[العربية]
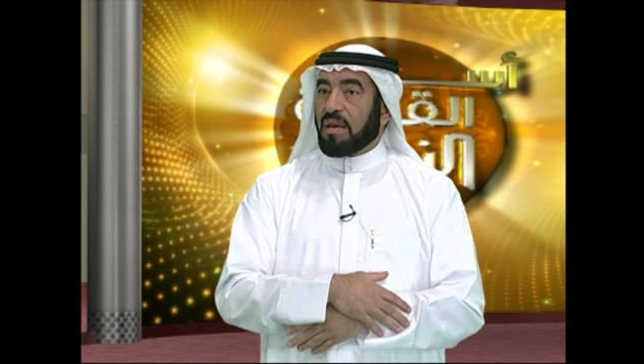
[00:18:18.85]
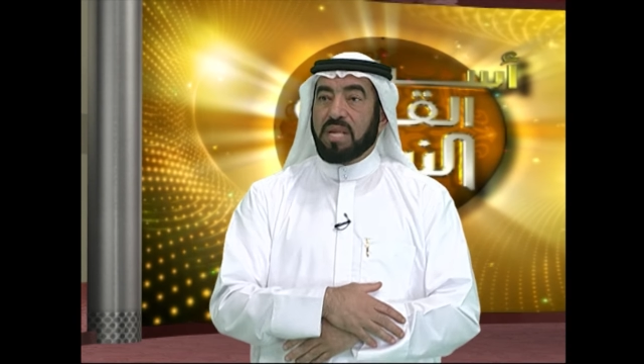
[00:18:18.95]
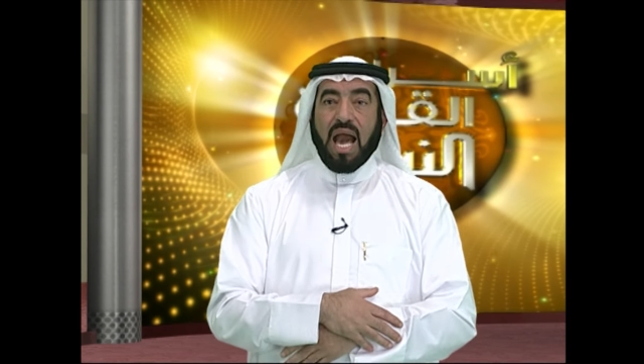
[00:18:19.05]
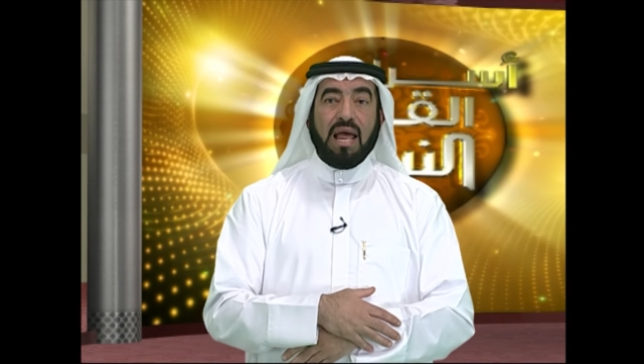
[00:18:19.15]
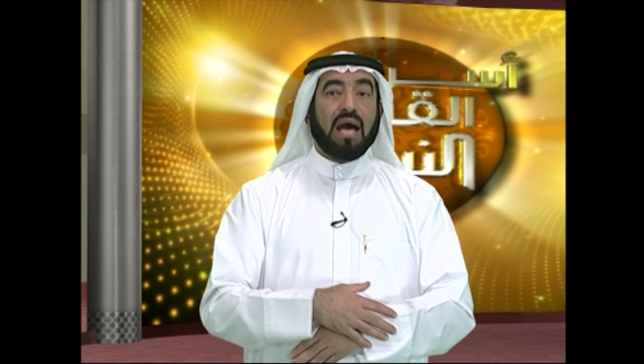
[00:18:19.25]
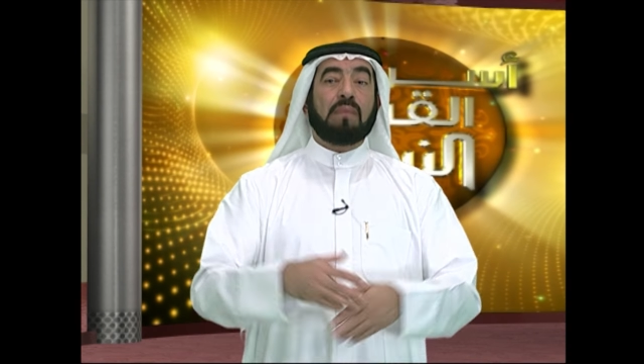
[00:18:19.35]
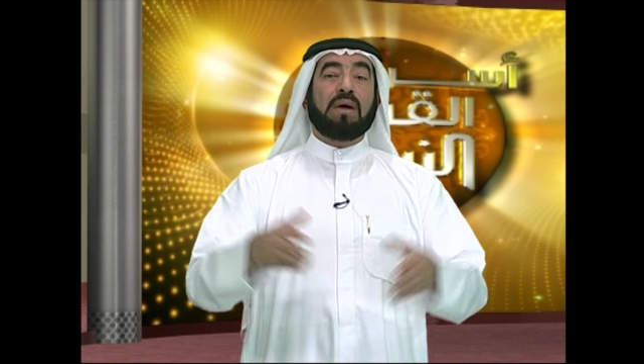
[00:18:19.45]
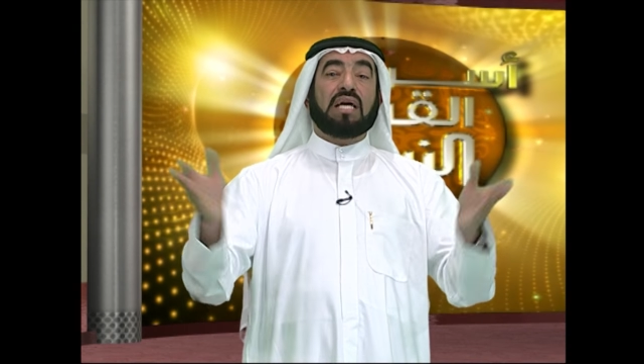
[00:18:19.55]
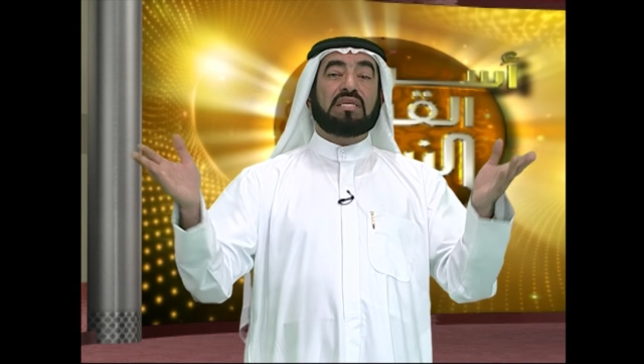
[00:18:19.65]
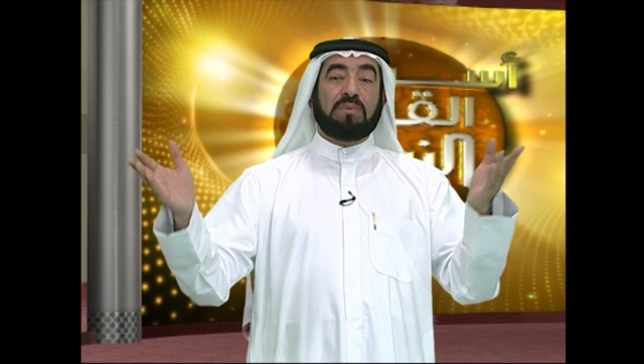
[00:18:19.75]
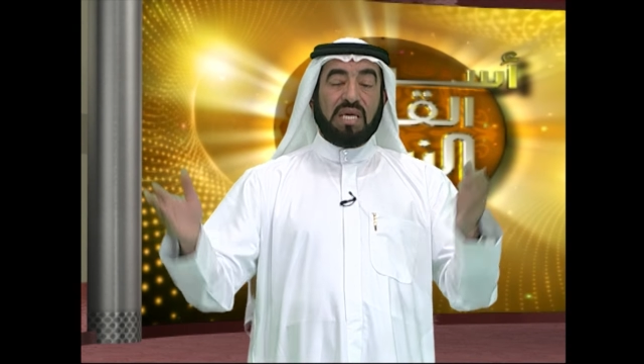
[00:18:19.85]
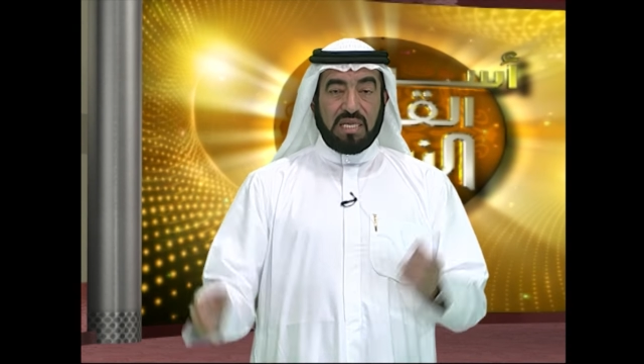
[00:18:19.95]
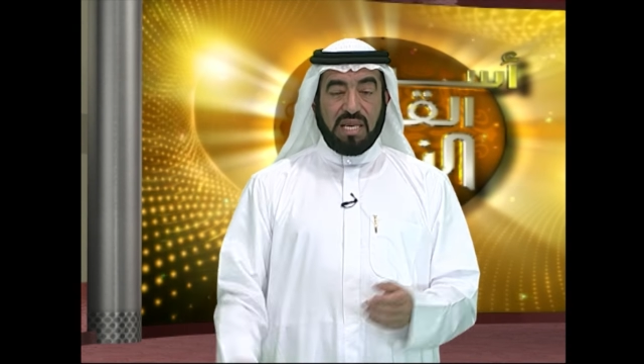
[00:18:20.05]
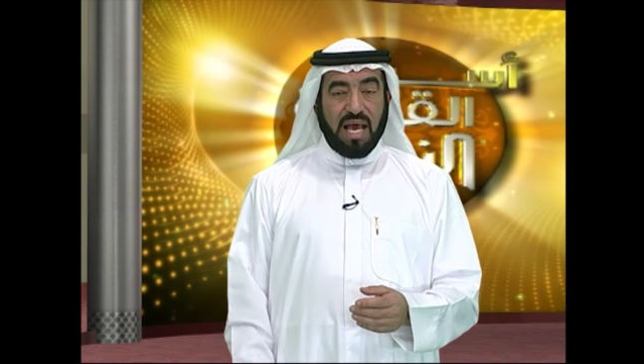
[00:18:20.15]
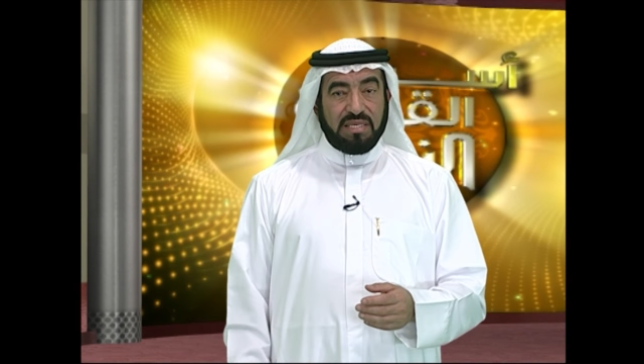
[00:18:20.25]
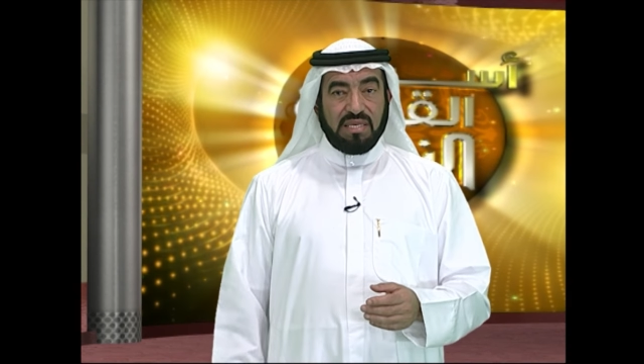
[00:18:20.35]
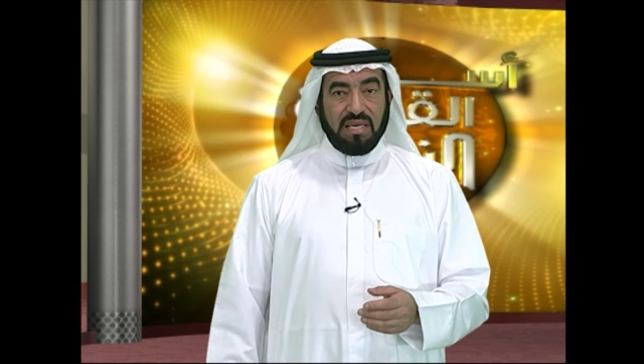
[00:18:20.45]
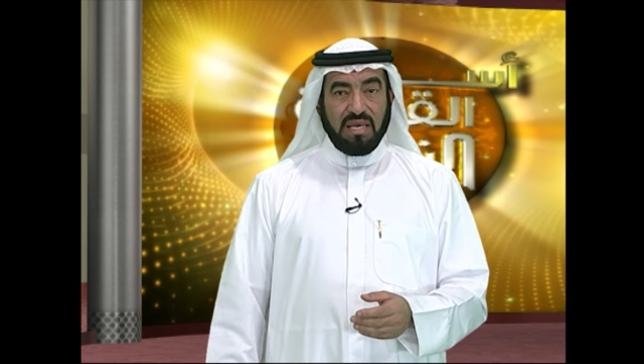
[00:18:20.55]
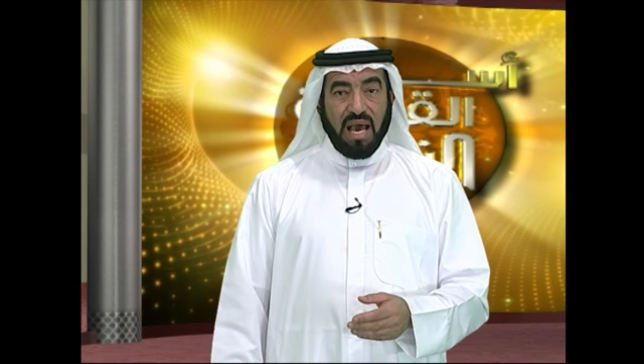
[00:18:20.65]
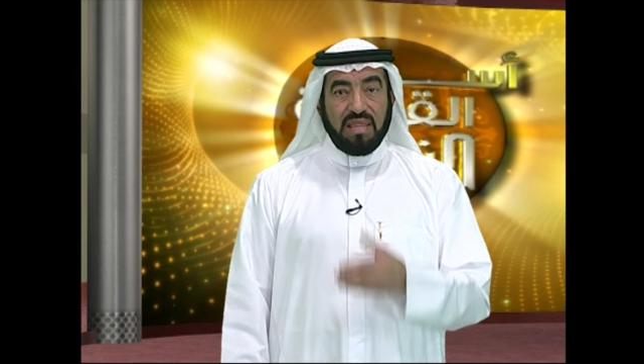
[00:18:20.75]
يبني علاقة مع جميع الناس
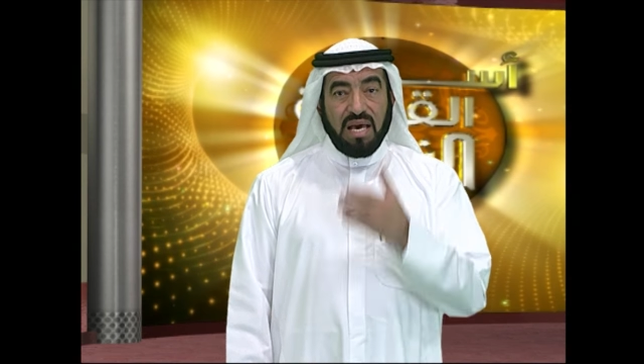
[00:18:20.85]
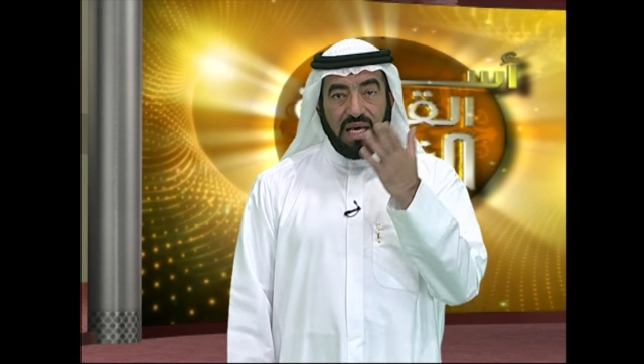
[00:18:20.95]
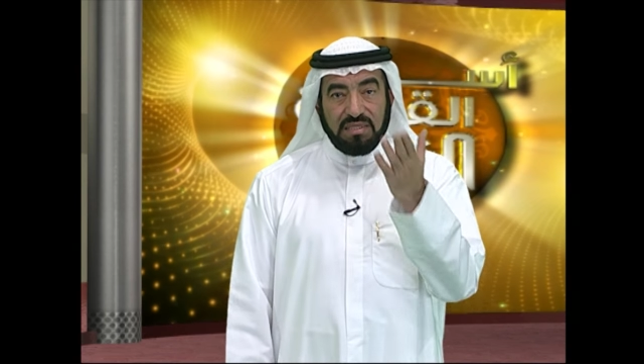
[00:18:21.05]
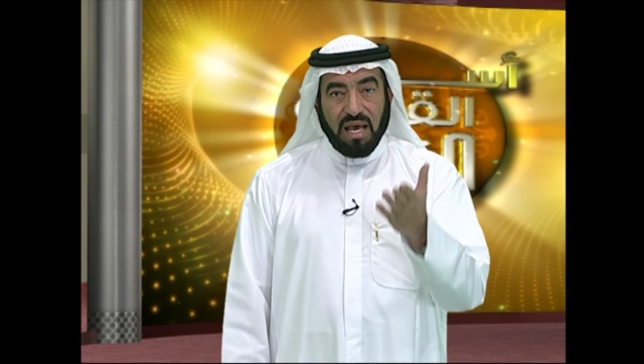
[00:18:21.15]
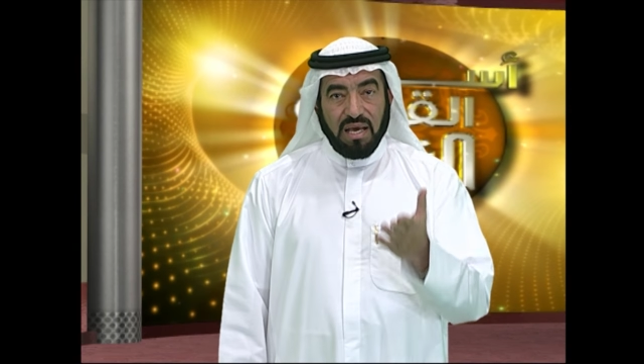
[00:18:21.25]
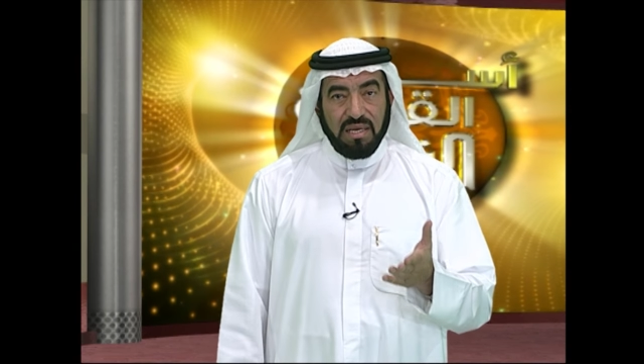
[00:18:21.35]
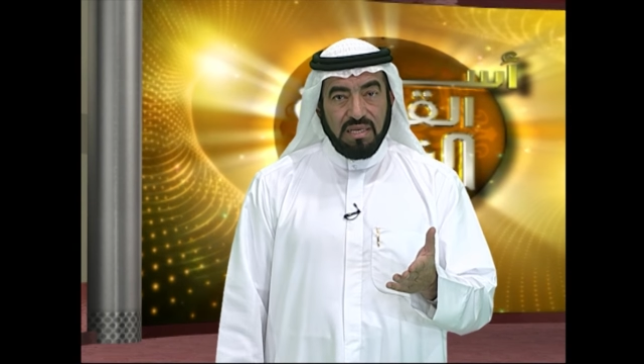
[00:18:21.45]
هذا خطأ